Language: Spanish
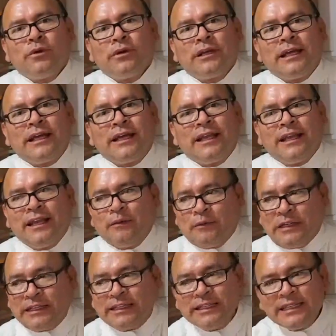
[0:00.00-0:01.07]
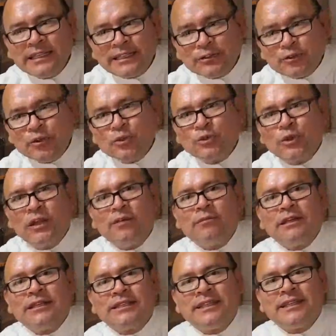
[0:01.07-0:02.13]
porque la muerte de Jesús
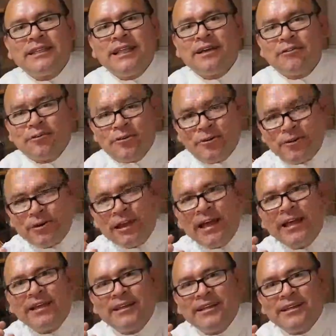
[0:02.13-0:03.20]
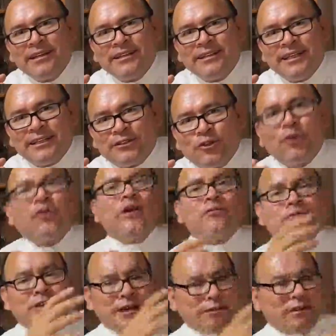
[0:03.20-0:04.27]
solamente es la corona de
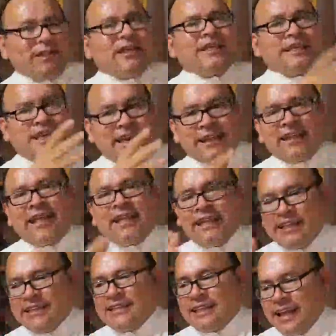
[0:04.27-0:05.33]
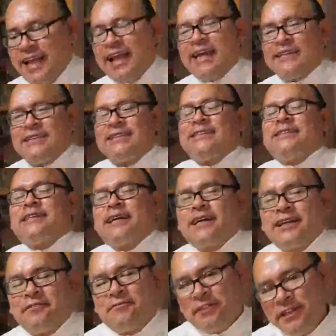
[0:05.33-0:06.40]
toda una vida llena de entregas, de
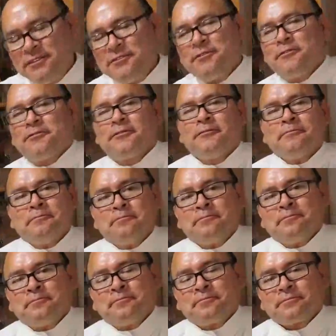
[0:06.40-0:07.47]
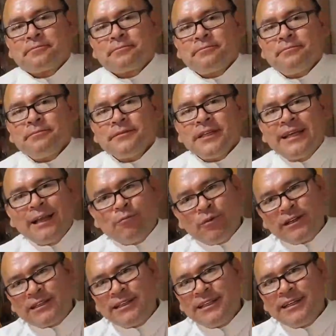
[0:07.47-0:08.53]
sacrificios. La
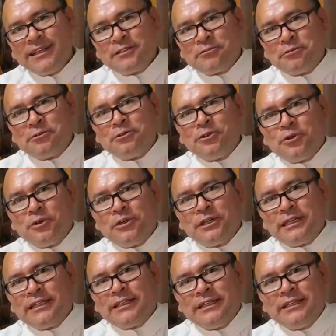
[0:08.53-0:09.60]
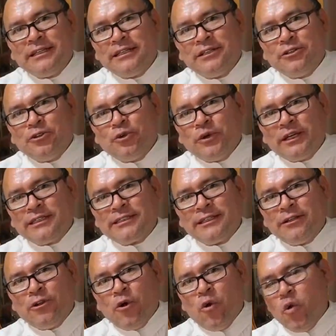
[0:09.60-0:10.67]
muerte de Jesús no es, no
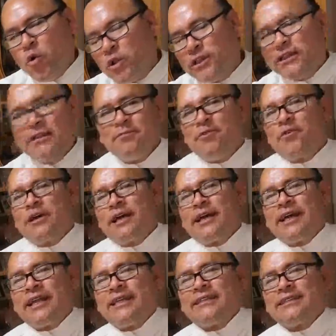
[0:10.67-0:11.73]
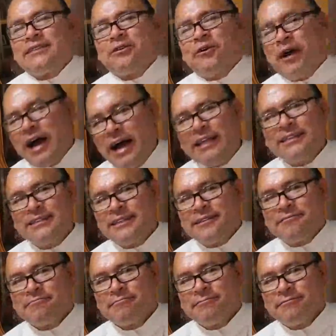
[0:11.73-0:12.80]
es lo último que Cristo
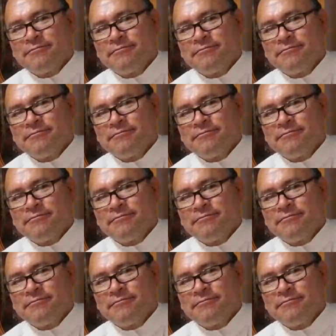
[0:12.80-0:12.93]
hace